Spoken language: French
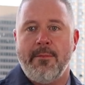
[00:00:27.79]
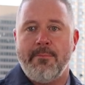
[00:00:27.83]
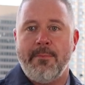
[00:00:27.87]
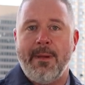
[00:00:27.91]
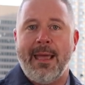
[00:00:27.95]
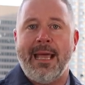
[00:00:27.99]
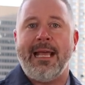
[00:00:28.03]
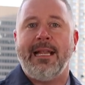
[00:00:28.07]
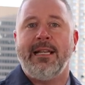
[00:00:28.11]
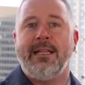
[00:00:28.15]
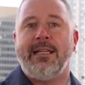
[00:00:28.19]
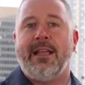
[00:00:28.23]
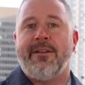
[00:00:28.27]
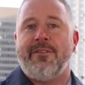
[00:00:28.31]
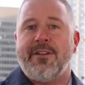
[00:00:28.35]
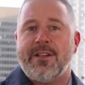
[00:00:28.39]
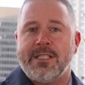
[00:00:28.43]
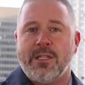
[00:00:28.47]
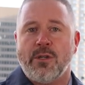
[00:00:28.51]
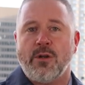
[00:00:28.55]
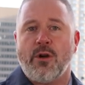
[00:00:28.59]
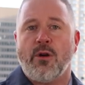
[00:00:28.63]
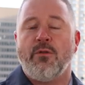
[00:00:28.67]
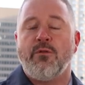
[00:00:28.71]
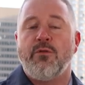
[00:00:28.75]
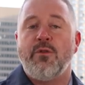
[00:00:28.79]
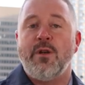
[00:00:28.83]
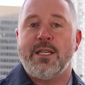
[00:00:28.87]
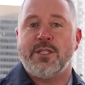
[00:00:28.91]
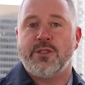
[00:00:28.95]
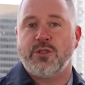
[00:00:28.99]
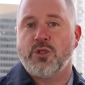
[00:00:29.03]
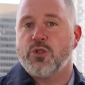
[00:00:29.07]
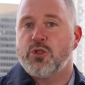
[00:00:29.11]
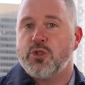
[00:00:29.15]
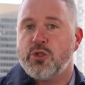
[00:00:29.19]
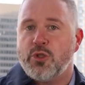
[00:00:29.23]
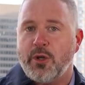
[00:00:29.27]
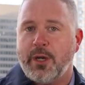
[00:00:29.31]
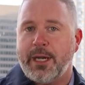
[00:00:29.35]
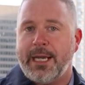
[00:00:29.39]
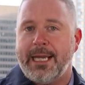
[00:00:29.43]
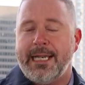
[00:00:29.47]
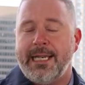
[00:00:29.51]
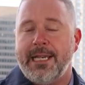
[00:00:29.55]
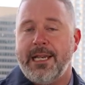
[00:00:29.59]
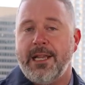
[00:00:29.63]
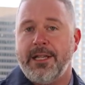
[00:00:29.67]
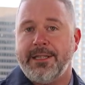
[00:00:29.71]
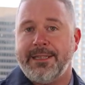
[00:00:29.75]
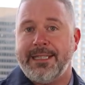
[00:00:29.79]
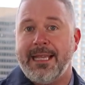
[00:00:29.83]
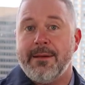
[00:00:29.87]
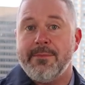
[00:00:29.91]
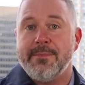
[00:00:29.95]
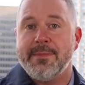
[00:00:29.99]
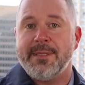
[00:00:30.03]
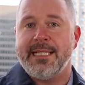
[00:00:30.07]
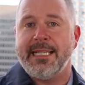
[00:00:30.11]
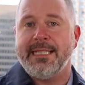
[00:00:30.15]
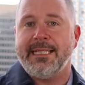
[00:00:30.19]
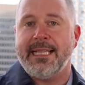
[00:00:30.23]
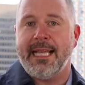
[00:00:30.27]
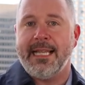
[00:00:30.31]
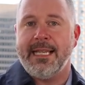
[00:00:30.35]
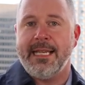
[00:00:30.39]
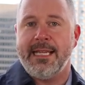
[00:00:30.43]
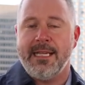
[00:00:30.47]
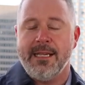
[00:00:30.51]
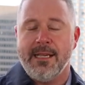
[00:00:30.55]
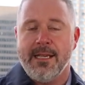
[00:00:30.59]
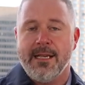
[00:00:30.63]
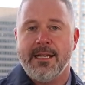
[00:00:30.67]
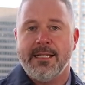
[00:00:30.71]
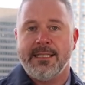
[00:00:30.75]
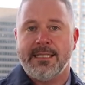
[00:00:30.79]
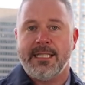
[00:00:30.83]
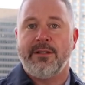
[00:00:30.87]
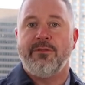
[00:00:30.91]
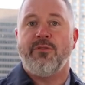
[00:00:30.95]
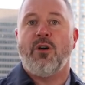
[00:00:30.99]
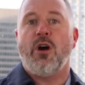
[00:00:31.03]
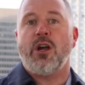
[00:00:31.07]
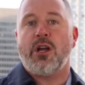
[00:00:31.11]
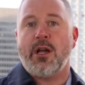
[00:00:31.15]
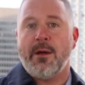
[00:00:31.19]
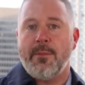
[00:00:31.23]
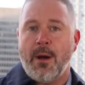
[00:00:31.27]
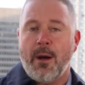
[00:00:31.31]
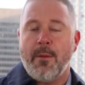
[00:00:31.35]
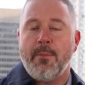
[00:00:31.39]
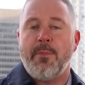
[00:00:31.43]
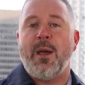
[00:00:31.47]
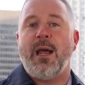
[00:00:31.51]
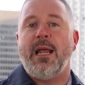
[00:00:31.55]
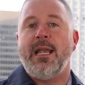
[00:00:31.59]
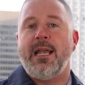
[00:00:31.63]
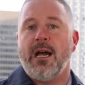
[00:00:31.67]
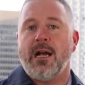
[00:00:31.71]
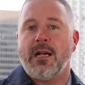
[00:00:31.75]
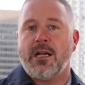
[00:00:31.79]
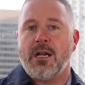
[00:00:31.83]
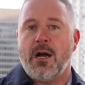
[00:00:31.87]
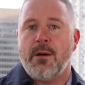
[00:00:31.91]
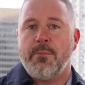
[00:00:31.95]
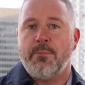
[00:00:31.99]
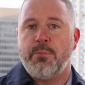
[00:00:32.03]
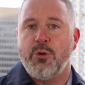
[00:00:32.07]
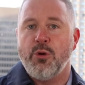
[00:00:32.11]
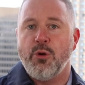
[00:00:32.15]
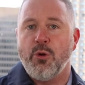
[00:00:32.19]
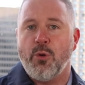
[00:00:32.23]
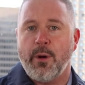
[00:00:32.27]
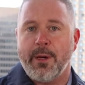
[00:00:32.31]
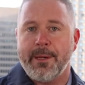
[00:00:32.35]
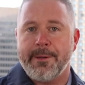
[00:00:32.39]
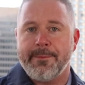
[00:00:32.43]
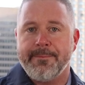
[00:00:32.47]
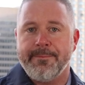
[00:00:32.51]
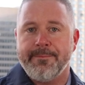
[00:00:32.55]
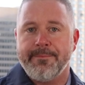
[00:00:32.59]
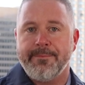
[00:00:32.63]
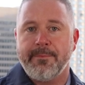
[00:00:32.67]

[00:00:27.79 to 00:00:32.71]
mais la façon qu'on voulait structurer le thème cette année, c'est de voir comment on peut aller encore plus loin.